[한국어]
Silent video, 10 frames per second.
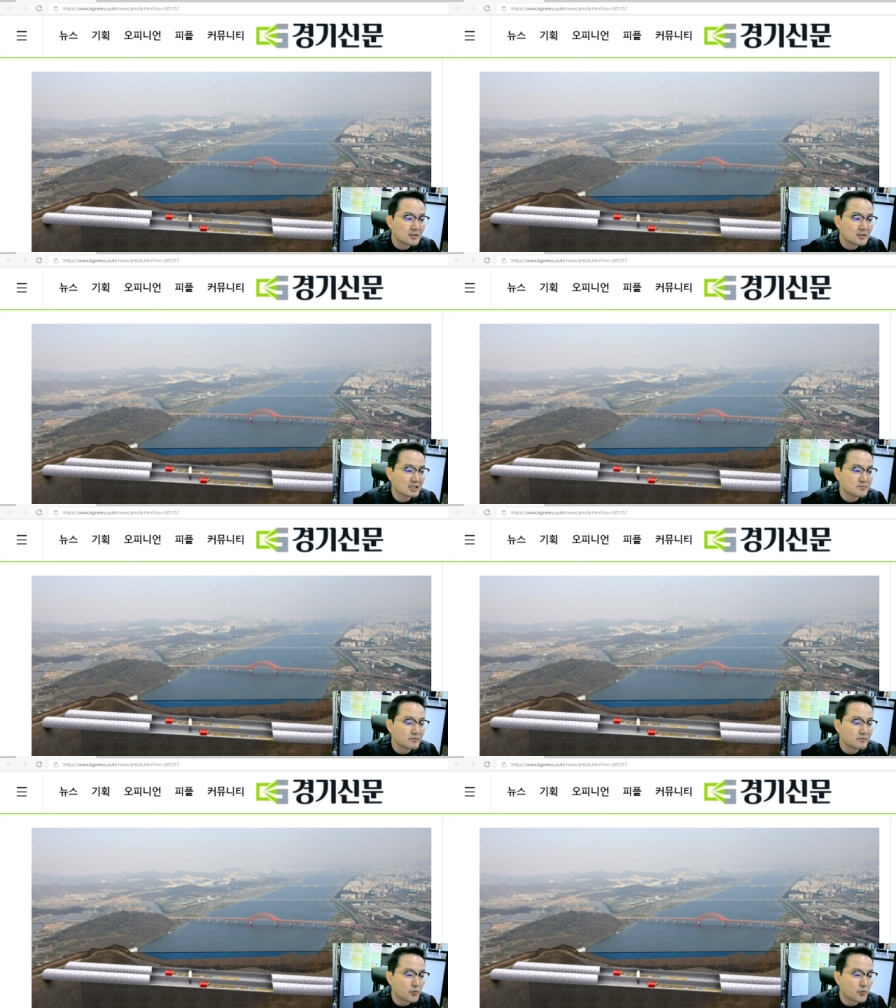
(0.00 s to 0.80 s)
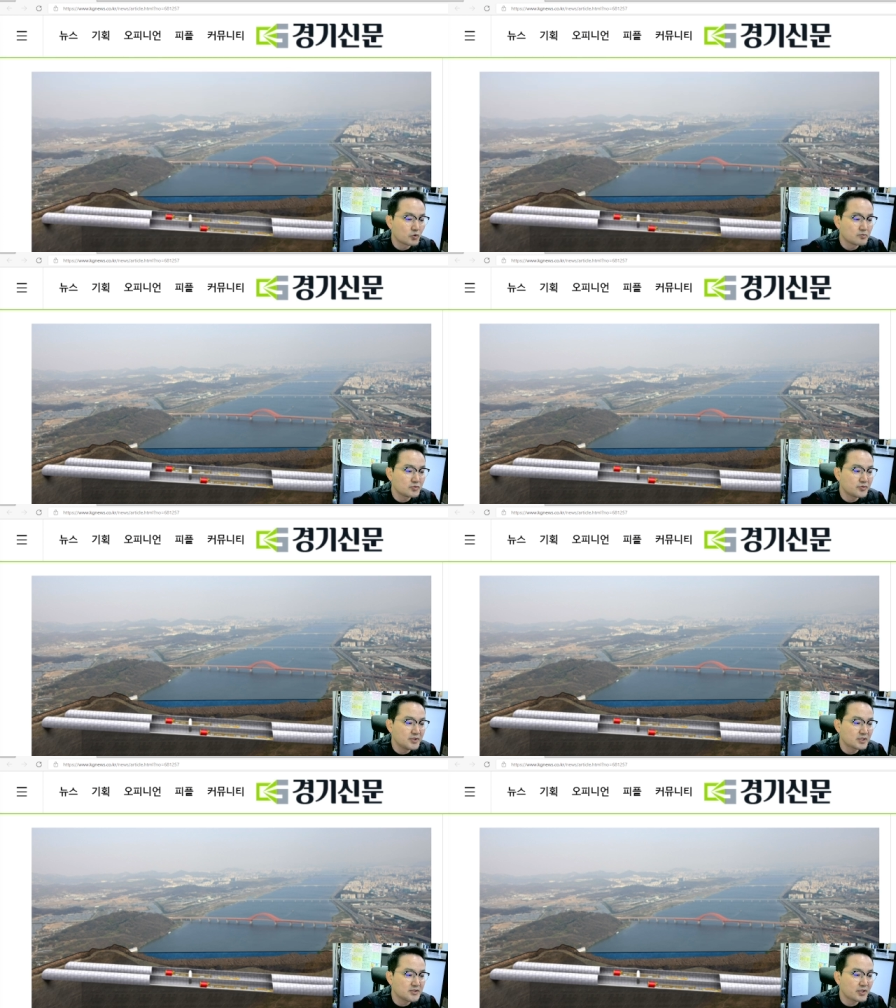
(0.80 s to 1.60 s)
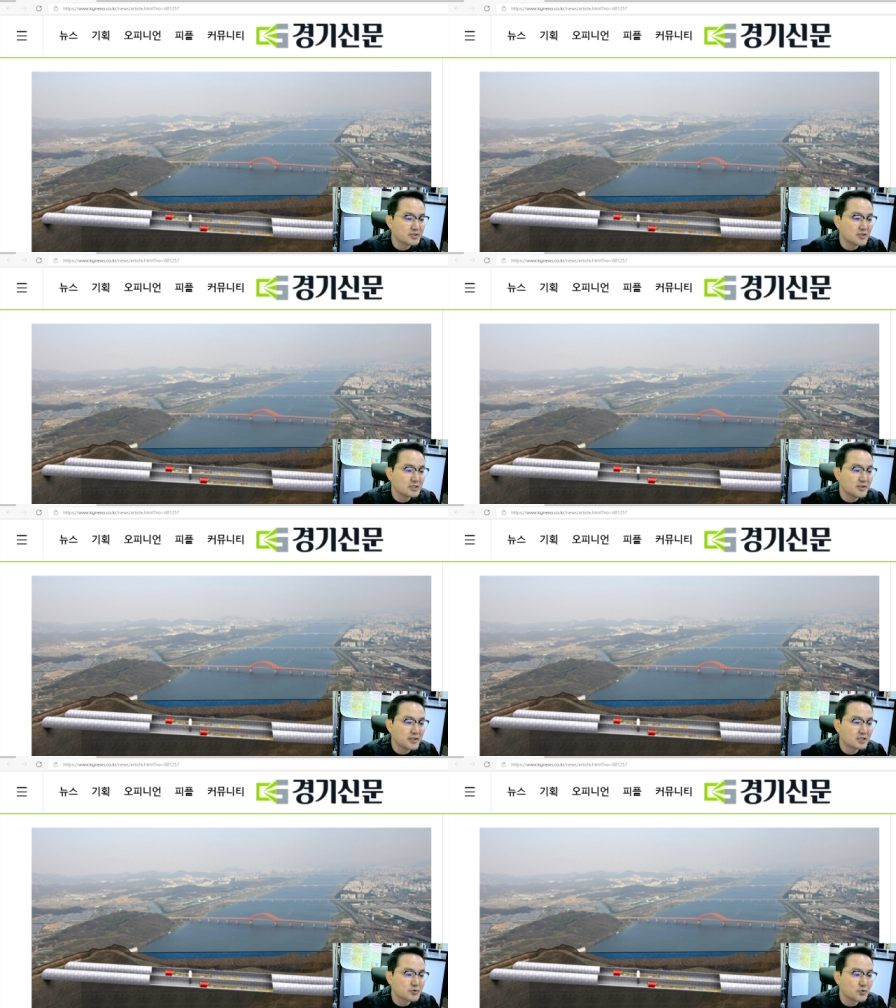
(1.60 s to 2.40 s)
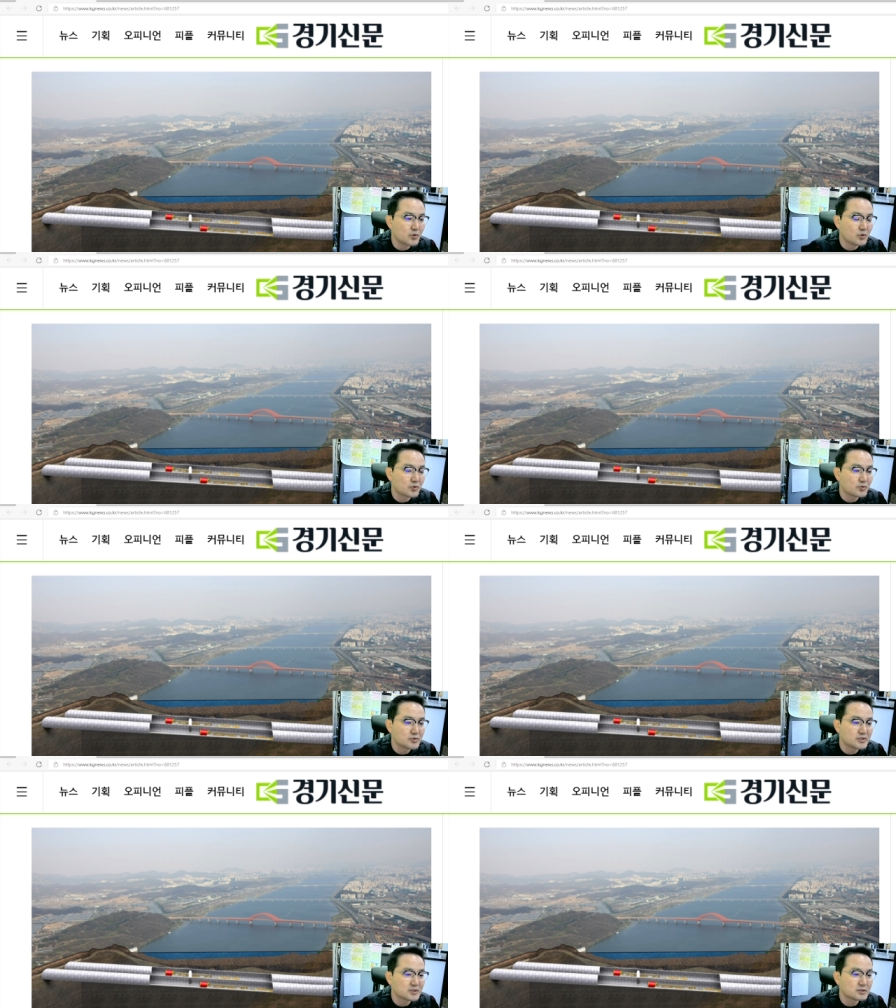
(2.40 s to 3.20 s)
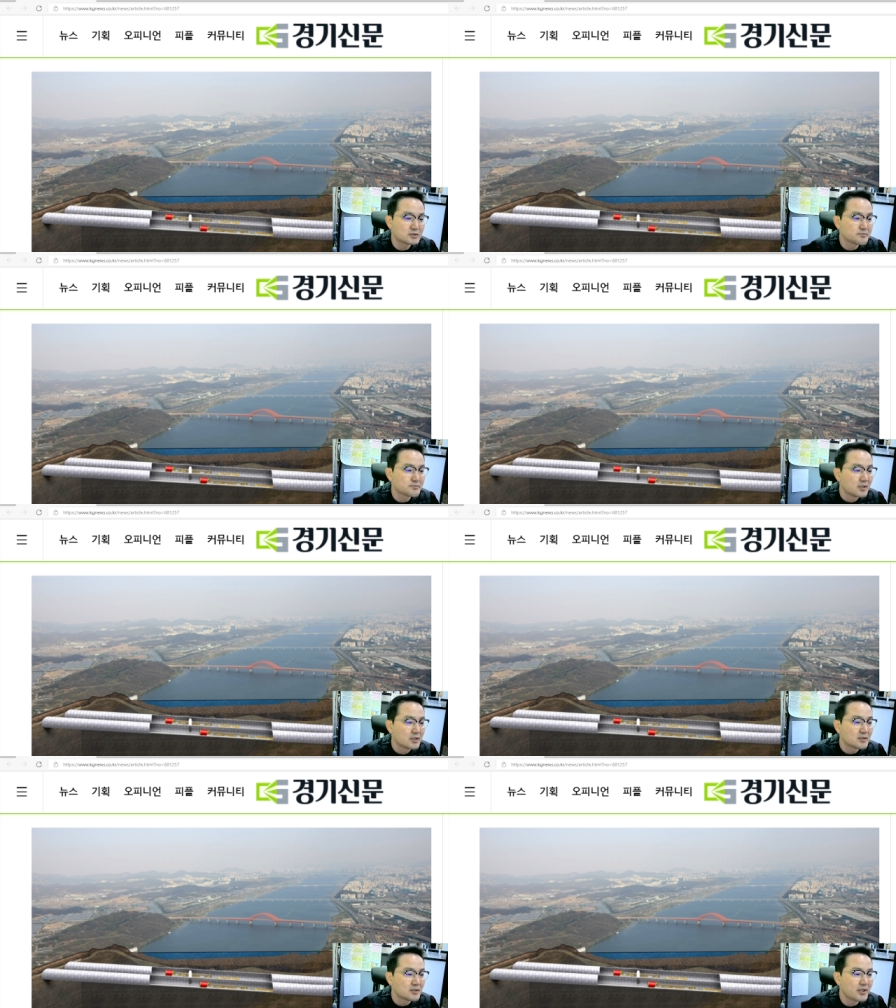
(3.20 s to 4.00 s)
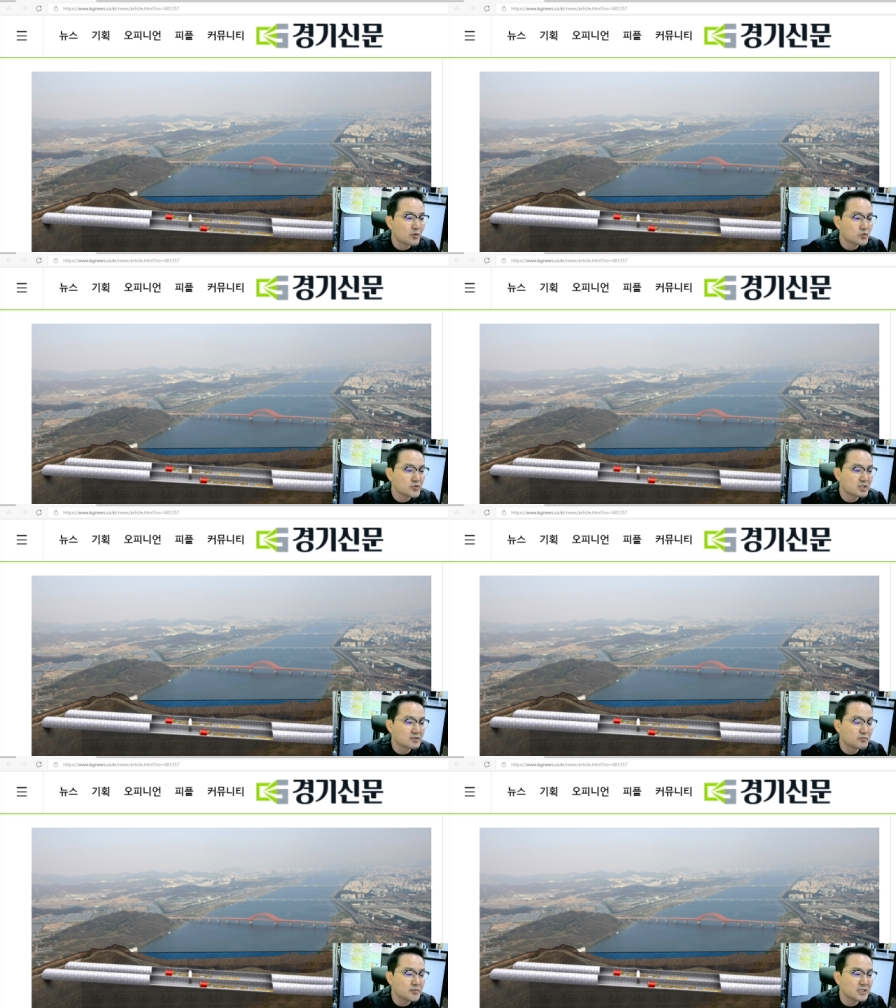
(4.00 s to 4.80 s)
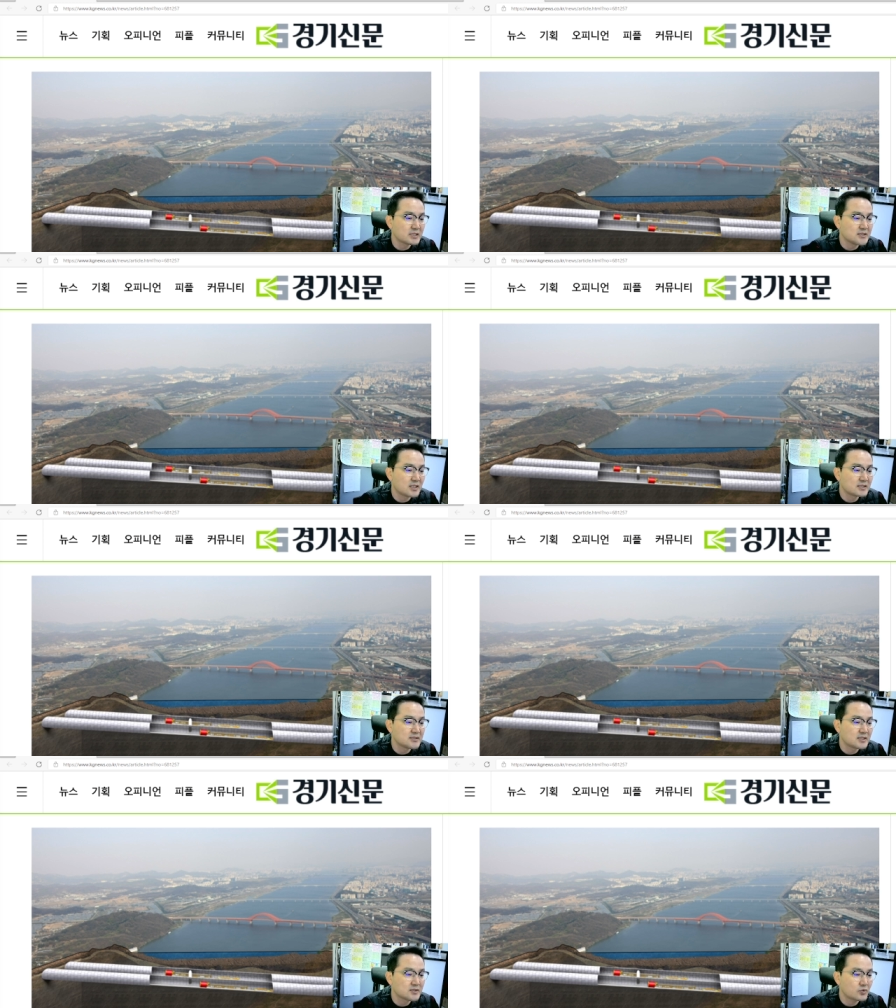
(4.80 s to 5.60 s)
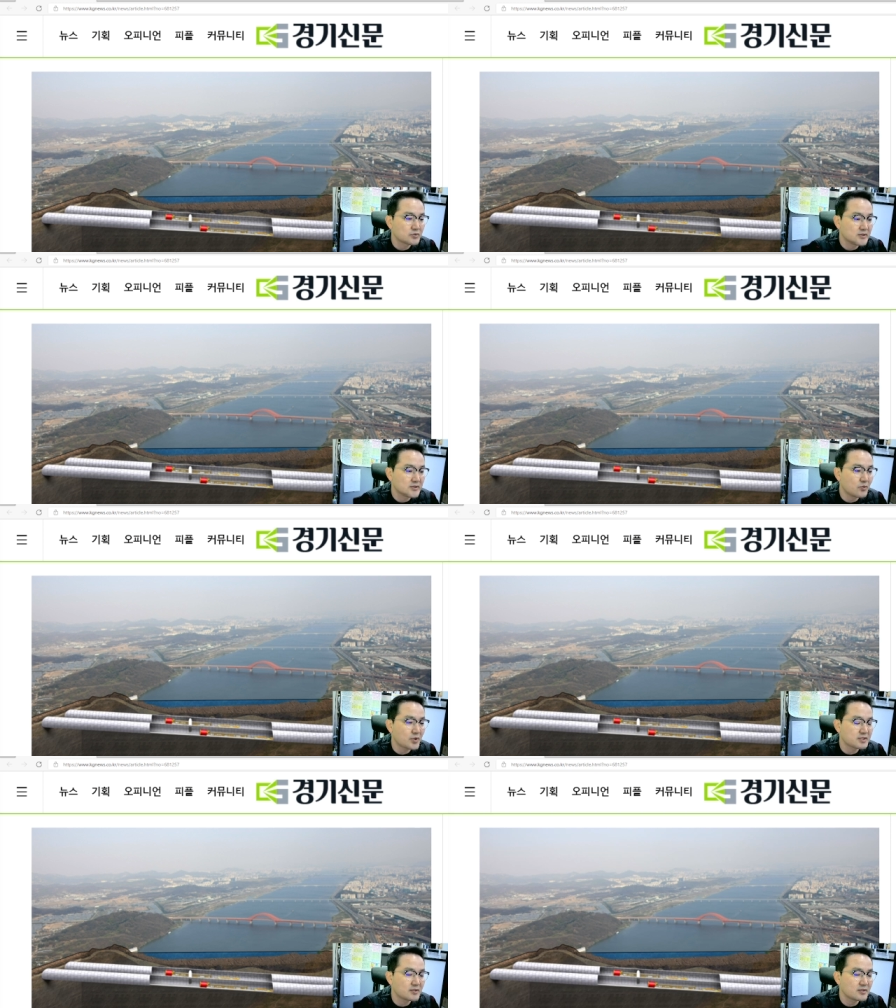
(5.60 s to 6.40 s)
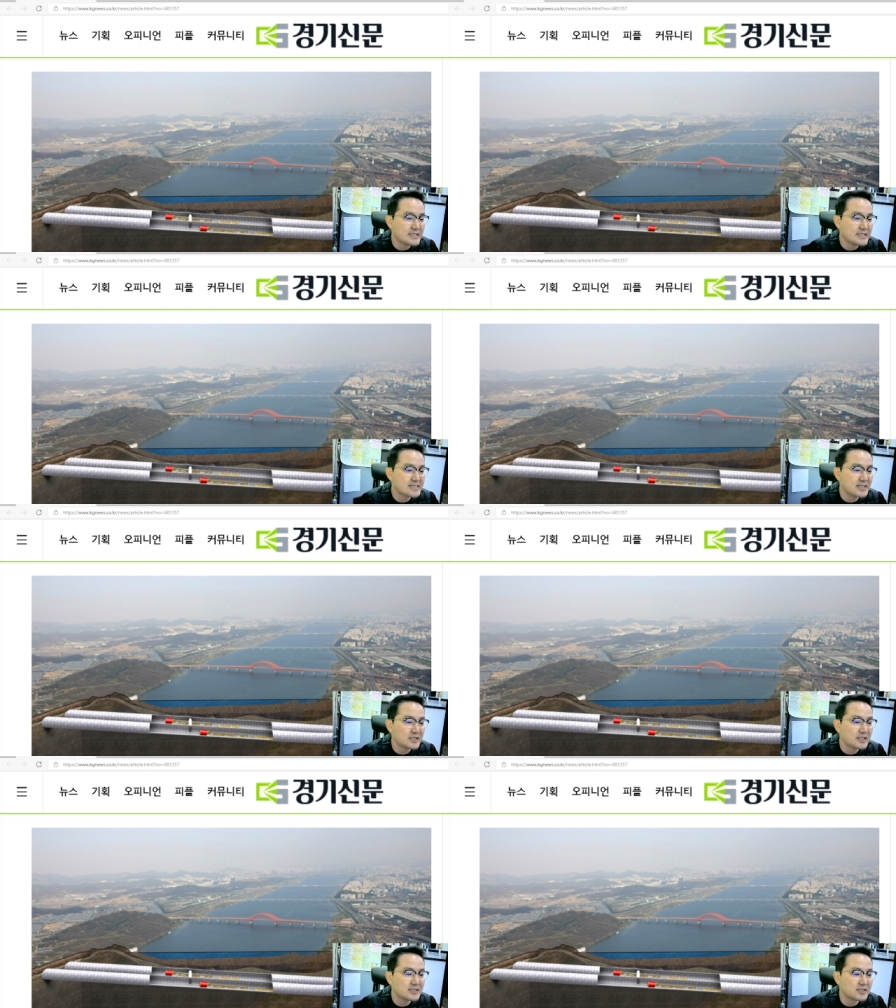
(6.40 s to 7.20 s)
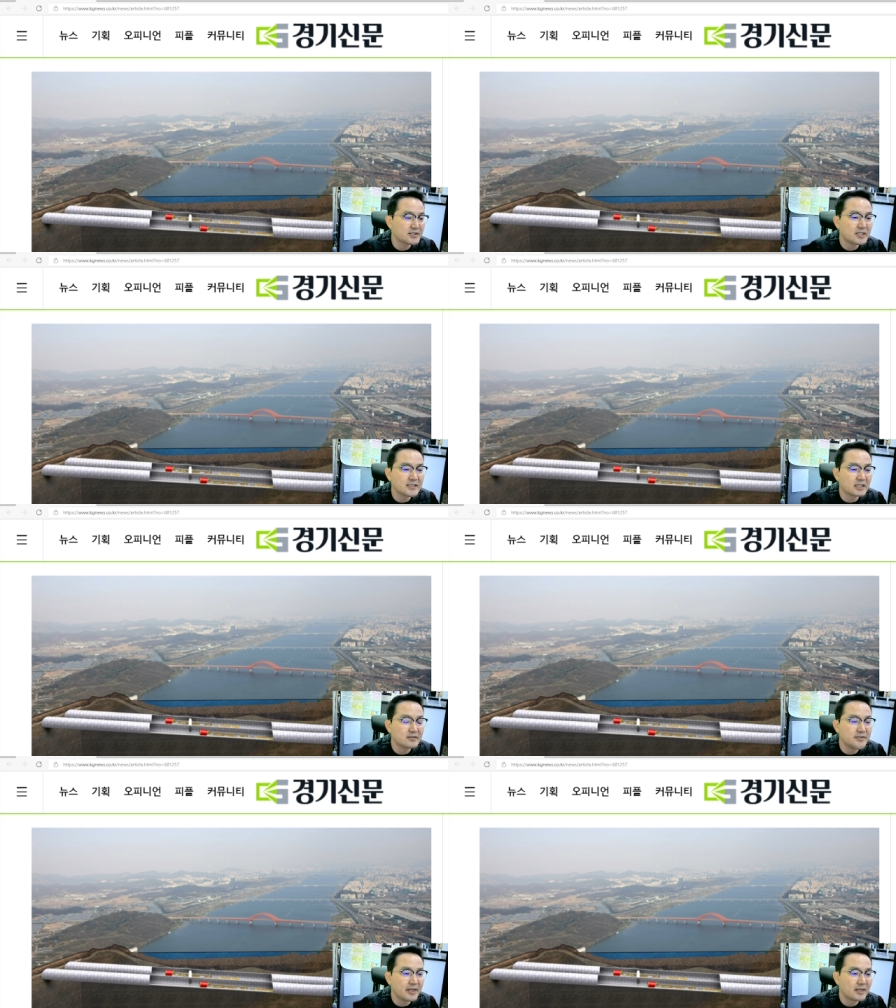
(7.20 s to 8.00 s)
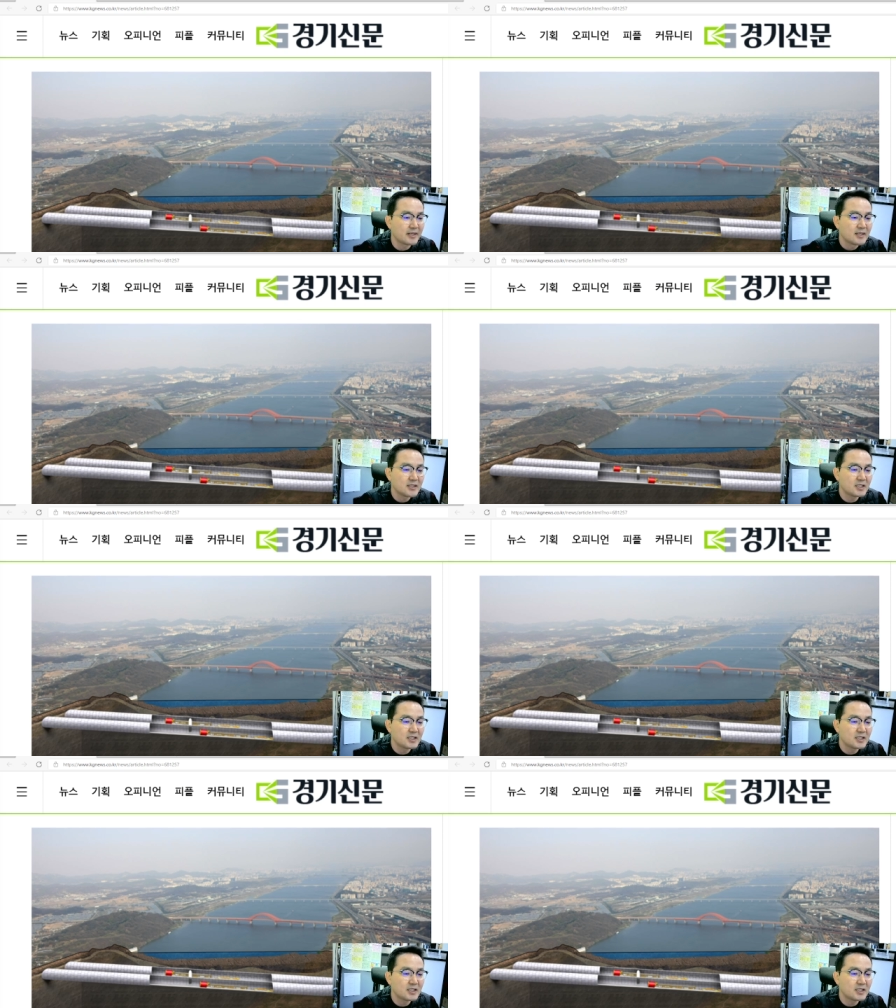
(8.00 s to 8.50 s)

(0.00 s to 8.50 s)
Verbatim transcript: 다른 모든 분들이 서해선 관련해 가지고 지금 대국 소사서뿐만 아니라 이제 소, 대국에서 이제 일산까지 연장이 되는데 이